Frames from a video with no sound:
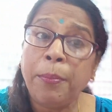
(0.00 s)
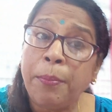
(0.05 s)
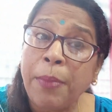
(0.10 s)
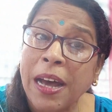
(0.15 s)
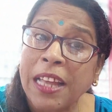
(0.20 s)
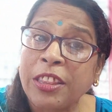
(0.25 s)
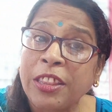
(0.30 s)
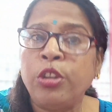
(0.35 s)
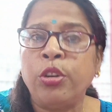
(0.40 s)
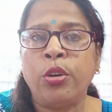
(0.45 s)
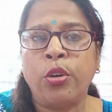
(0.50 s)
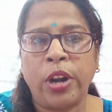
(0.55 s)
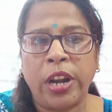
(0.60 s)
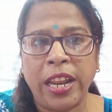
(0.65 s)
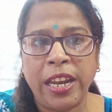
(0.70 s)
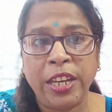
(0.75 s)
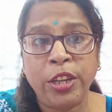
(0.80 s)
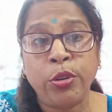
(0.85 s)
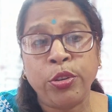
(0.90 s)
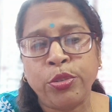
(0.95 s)
বাধ্য
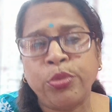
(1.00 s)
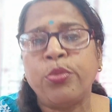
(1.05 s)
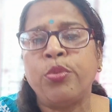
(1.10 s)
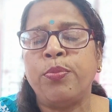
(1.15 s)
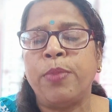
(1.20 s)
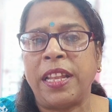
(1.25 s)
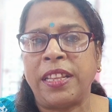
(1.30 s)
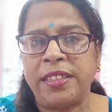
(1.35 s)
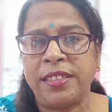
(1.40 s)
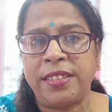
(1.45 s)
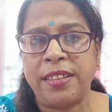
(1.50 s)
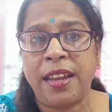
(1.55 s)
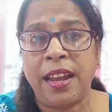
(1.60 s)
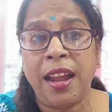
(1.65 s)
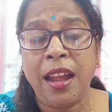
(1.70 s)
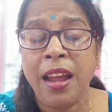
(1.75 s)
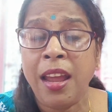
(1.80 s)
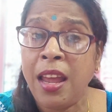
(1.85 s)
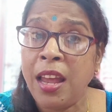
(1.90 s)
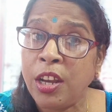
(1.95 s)
করালি ওইটুকু বাচ্চা
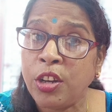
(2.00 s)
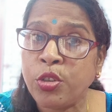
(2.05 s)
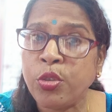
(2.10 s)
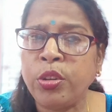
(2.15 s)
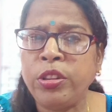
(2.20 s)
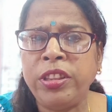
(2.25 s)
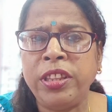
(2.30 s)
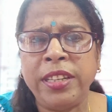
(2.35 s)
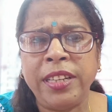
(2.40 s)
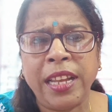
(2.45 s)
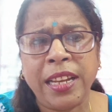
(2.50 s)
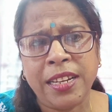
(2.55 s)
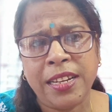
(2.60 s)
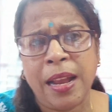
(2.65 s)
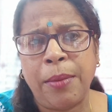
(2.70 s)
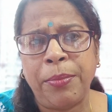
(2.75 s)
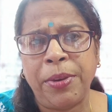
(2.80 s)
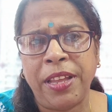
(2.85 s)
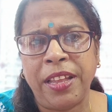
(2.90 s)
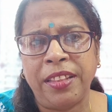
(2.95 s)
সত্যিটা
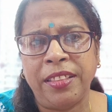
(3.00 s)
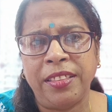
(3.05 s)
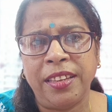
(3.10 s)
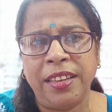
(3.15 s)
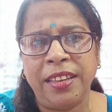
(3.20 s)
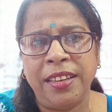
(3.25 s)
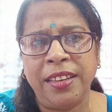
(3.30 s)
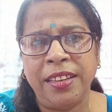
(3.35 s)
সামনে আনতে